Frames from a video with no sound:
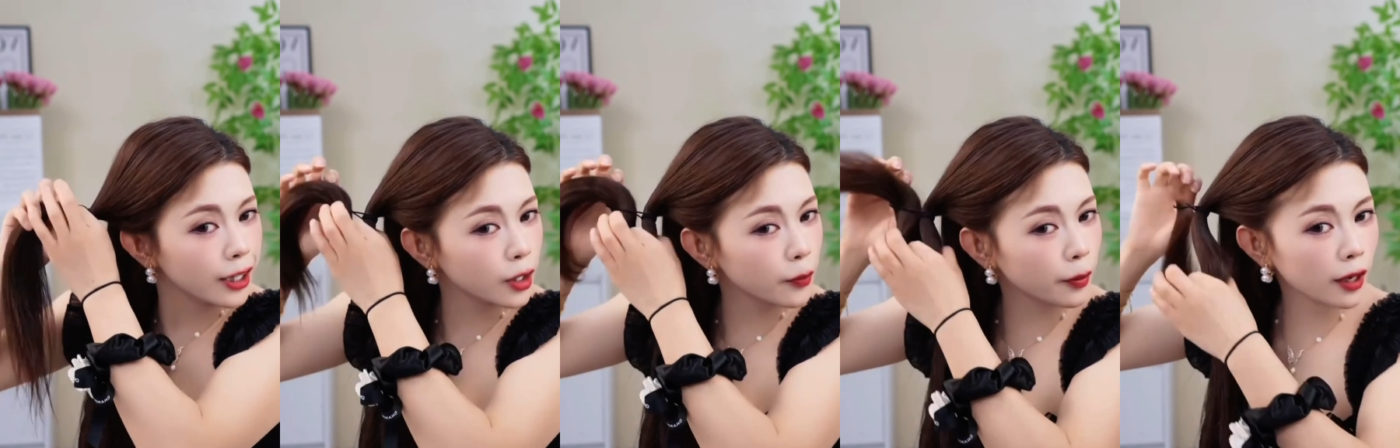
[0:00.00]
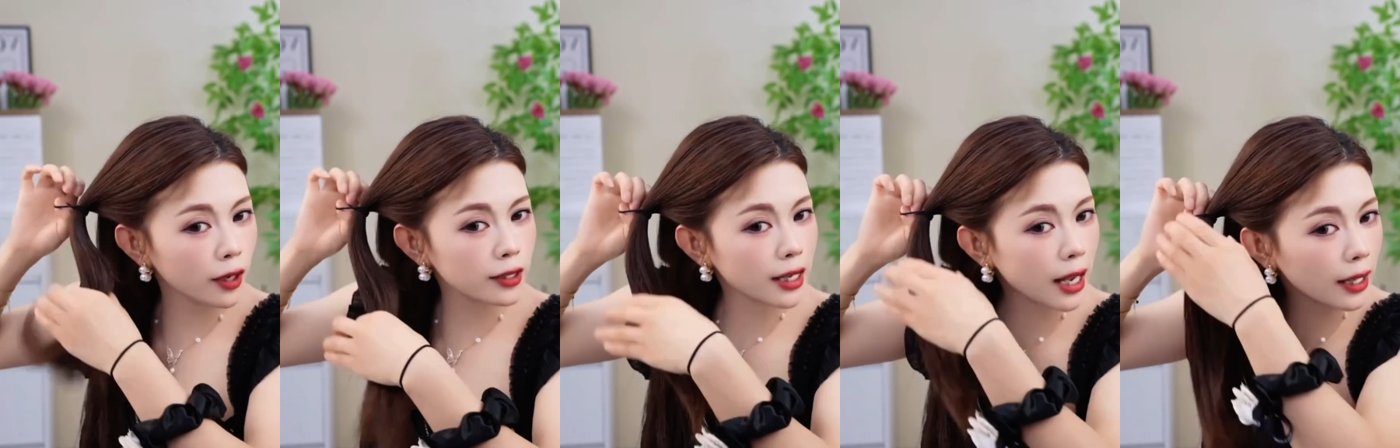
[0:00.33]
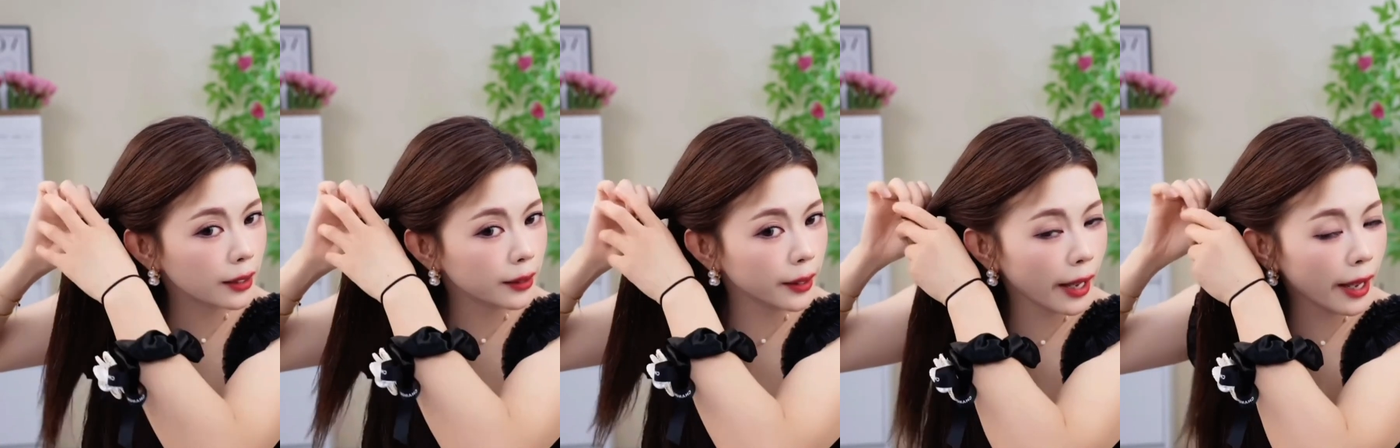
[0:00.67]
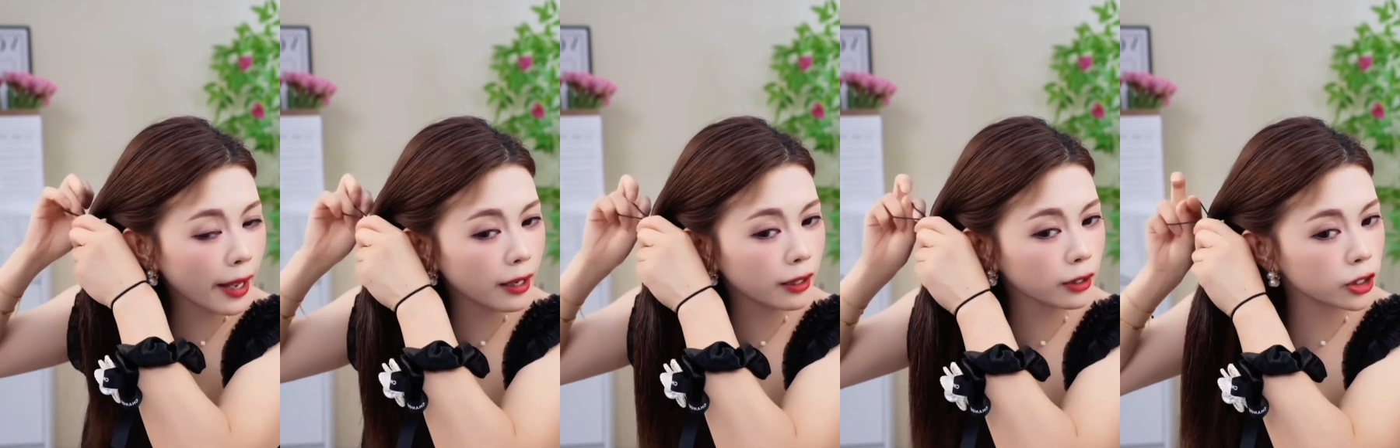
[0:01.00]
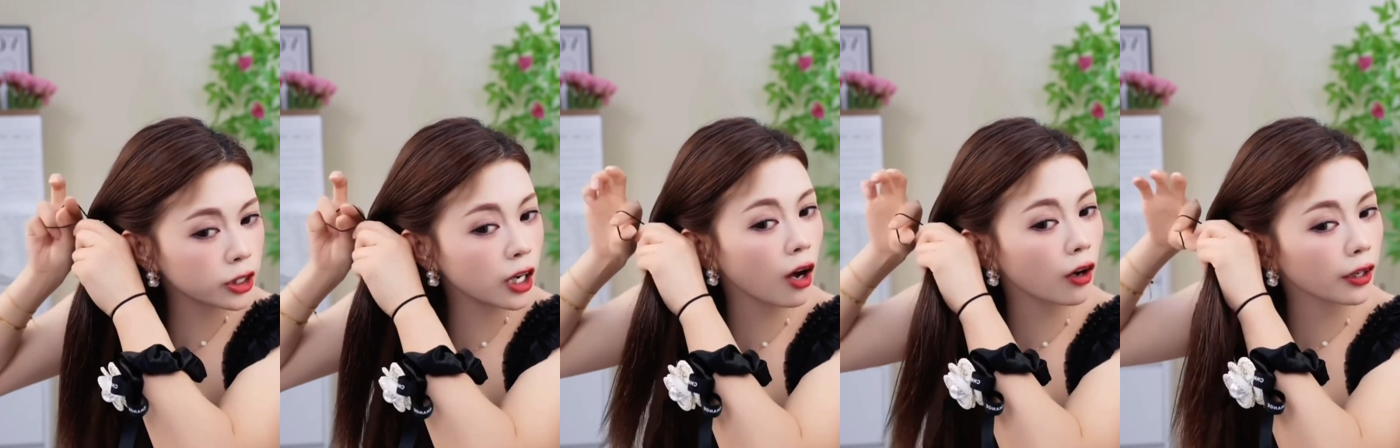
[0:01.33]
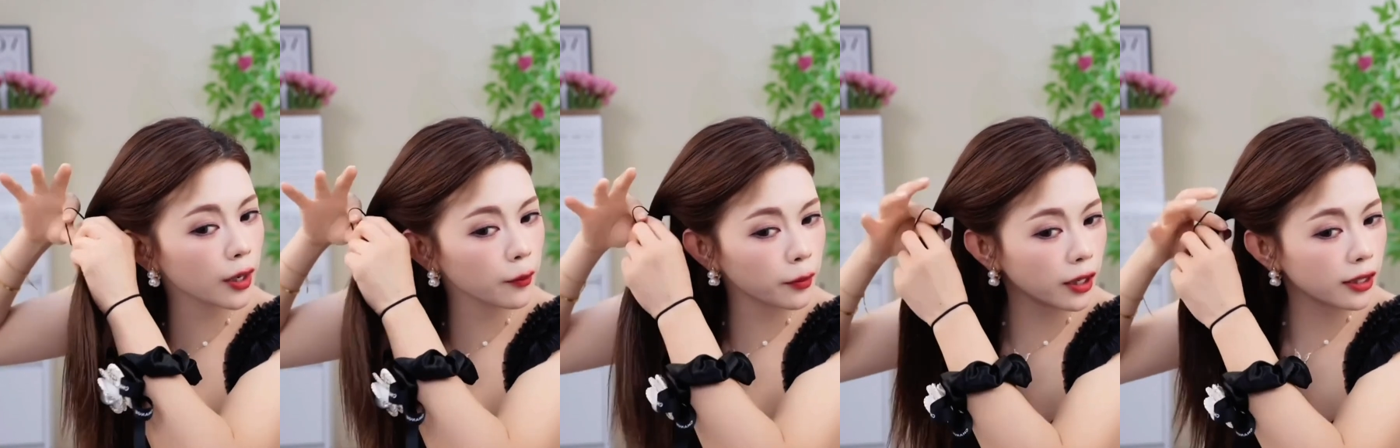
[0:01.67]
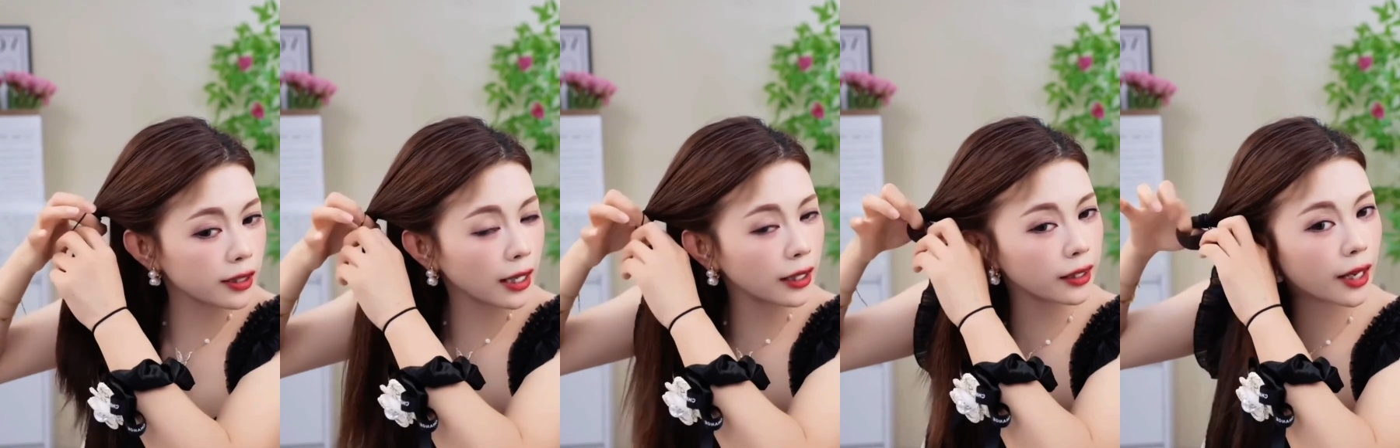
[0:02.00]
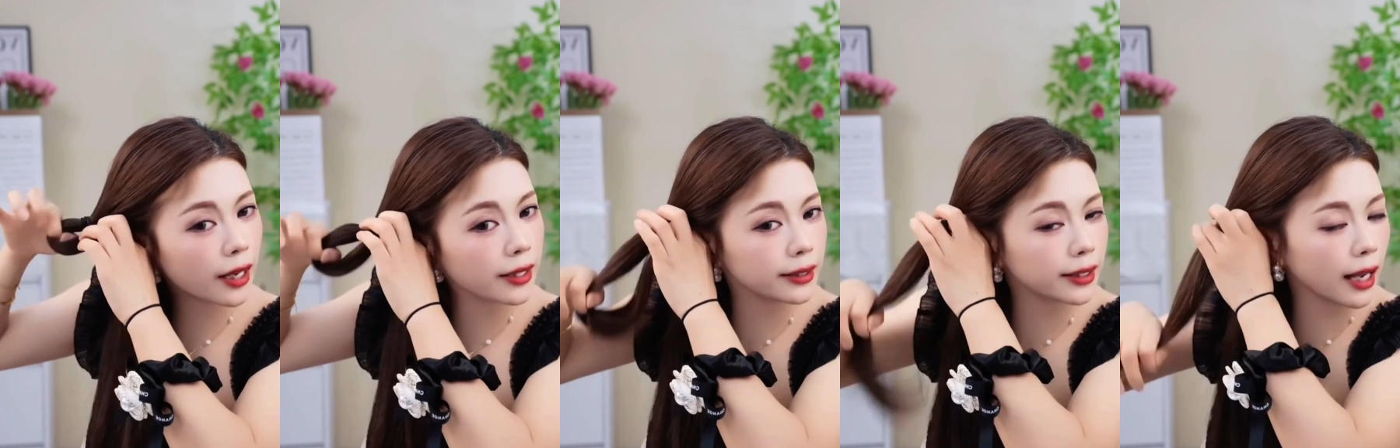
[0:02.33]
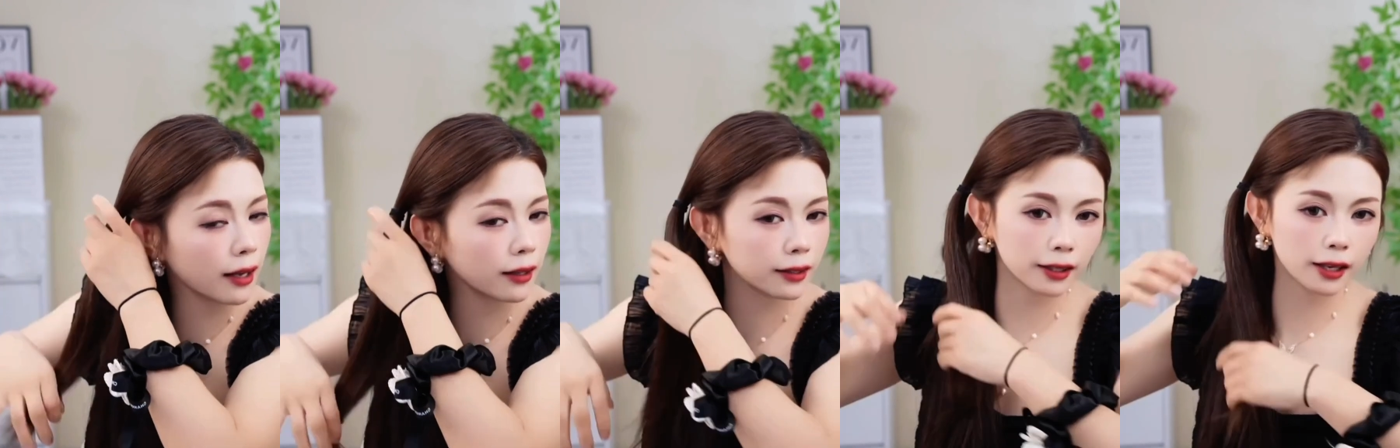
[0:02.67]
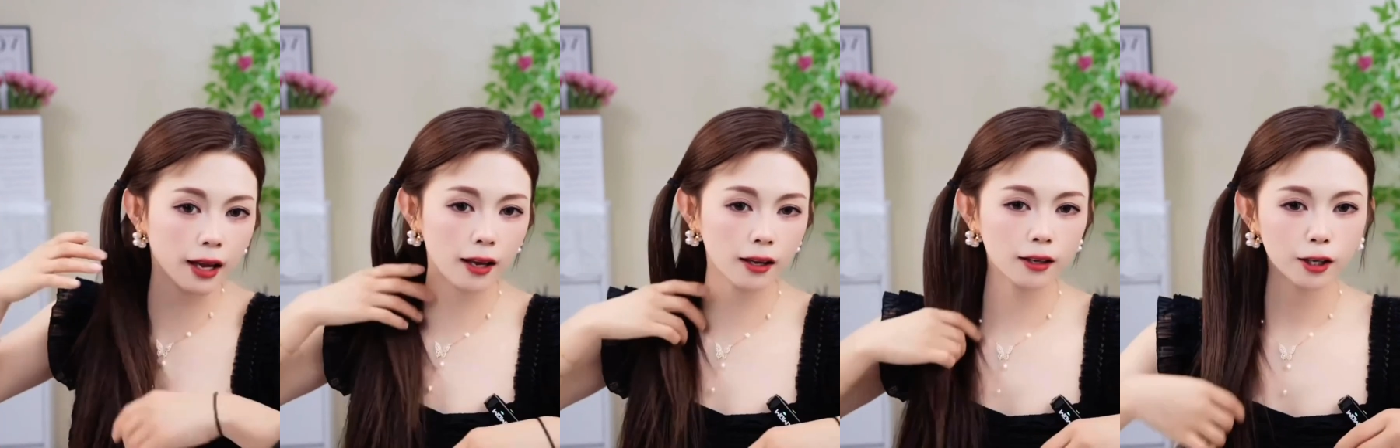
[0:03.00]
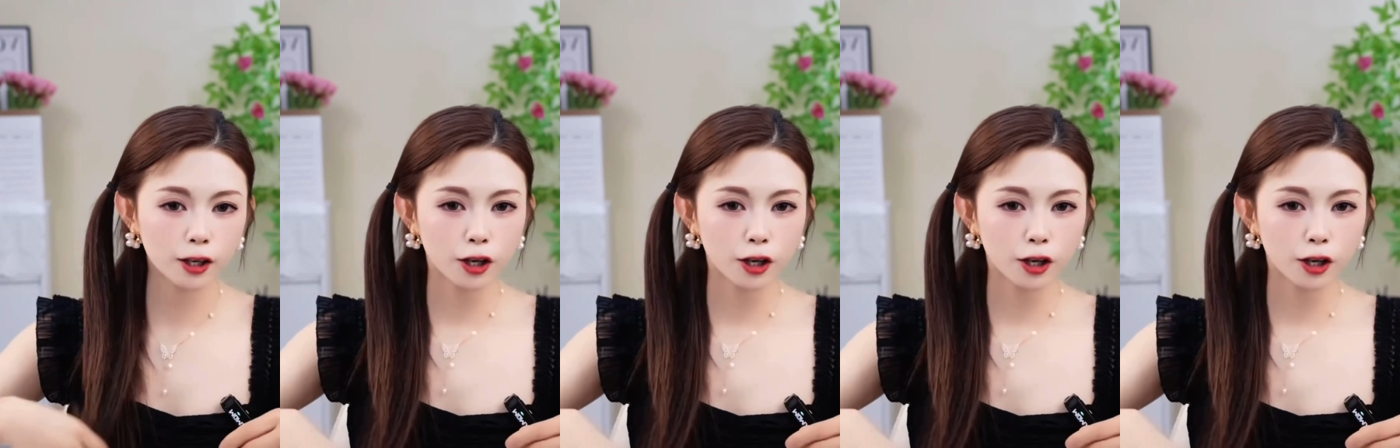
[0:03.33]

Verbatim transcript: 你不要扎的太上，也不要扎的太下，你看